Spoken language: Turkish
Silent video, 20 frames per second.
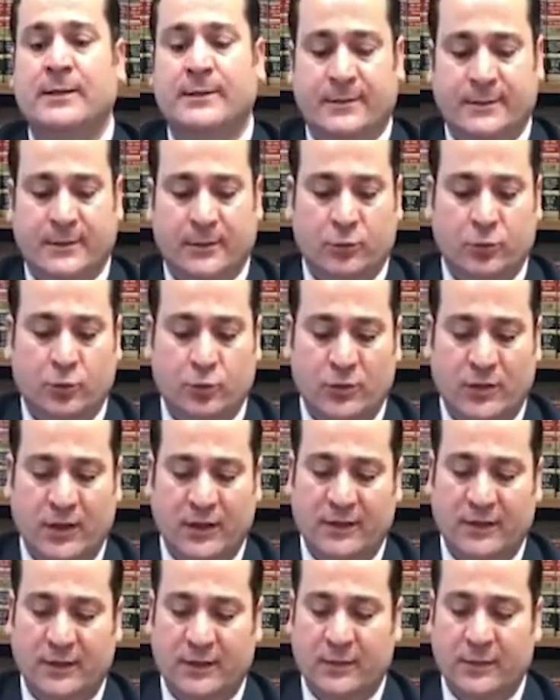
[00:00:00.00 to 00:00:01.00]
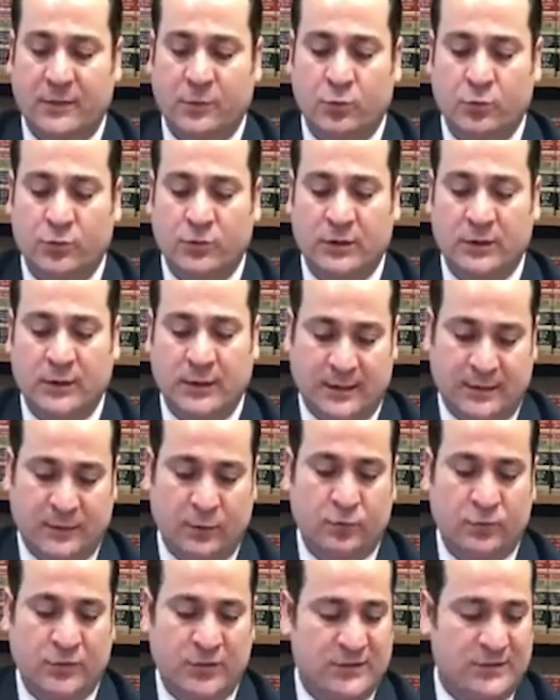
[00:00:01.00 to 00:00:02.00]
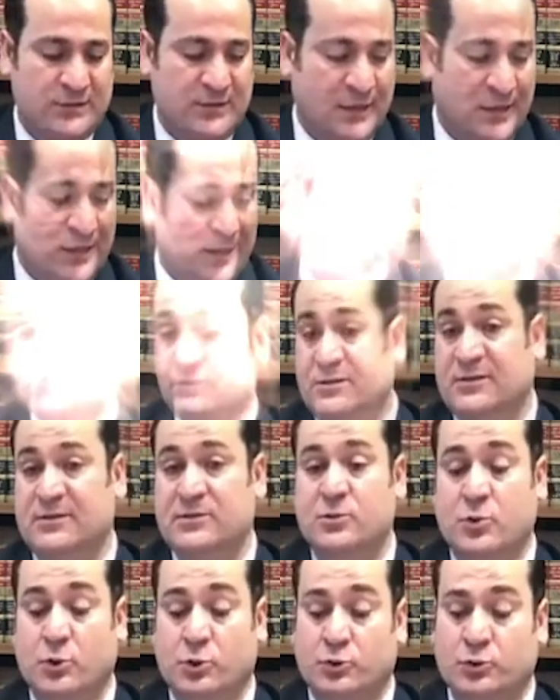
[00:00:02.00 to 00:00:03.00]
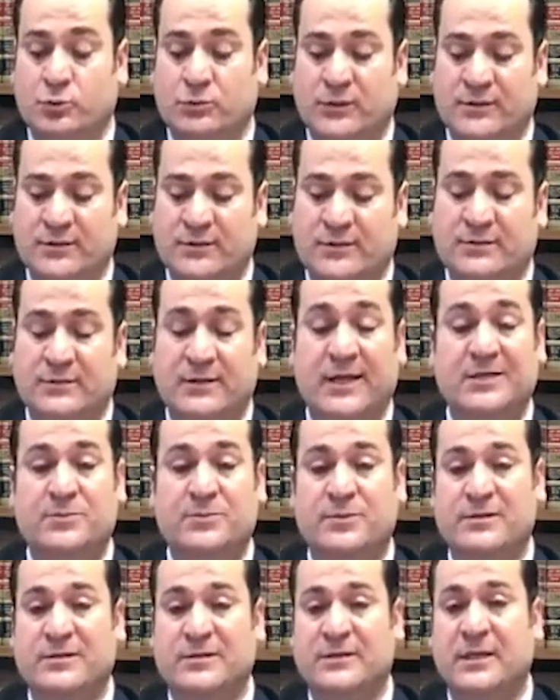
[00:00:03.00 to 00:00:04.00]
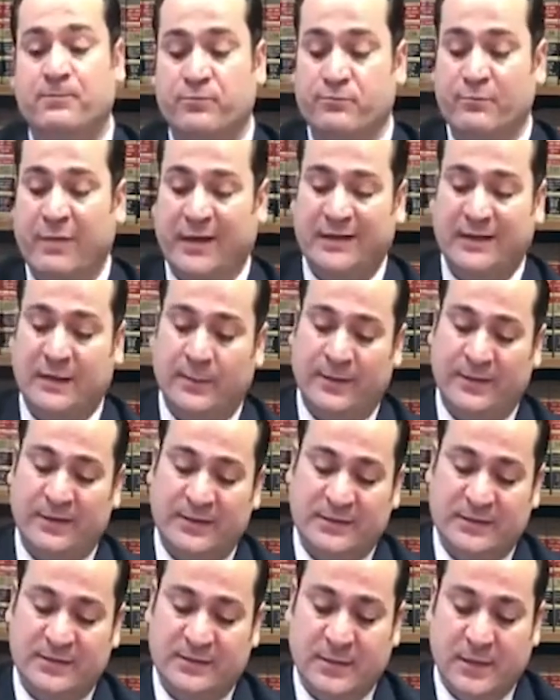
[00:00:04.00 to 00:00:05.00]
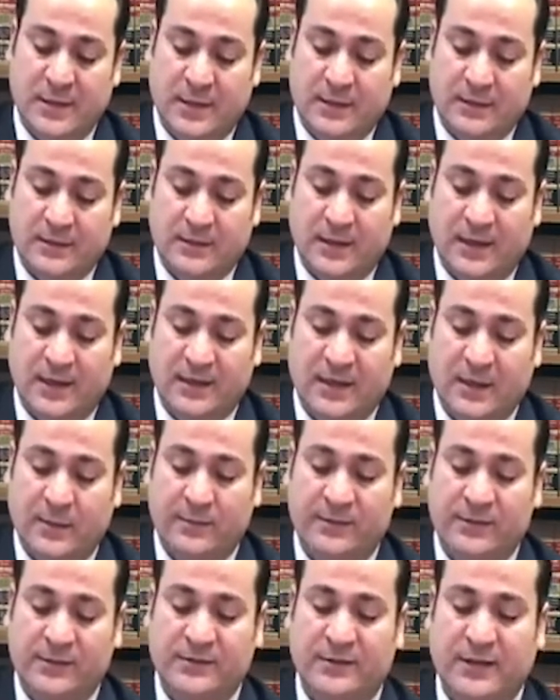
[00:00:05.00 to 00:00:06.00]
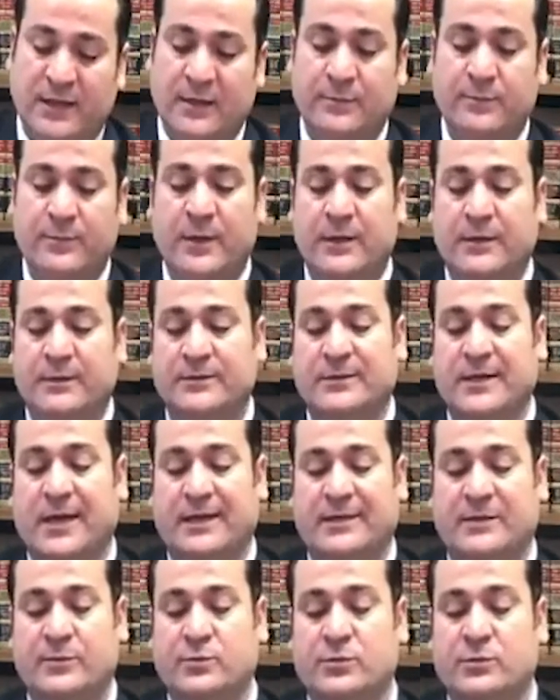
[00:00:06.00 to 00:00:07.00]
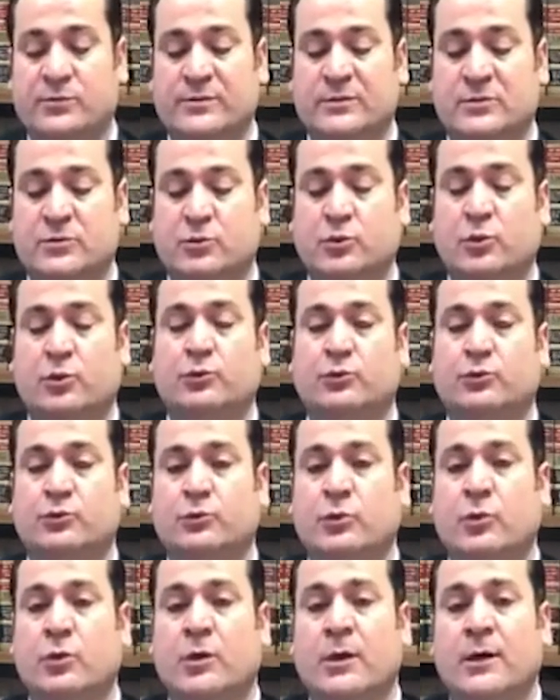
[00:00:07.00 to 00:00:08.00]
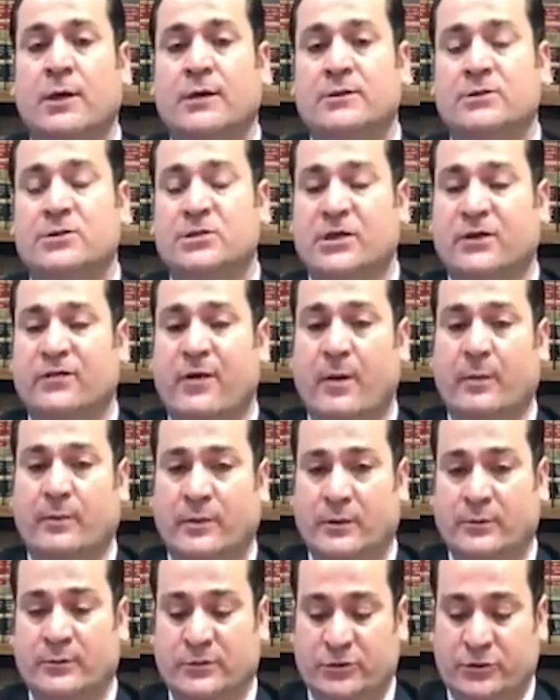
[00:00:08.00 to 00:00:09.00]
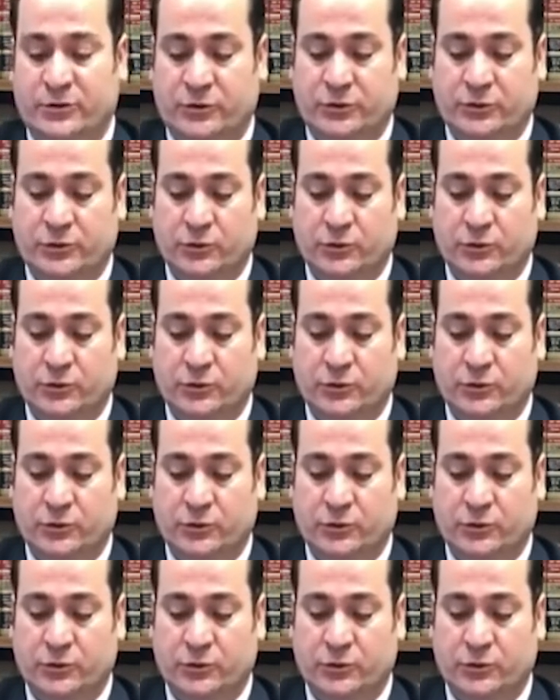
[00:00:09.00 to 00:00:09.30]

ya da Türkiye'deki ülke yani ülkenizdeki sizin koşullarınızın değişmesini beklemeniz gerekebilir deyip takipçimizin sorusunu cevaplamış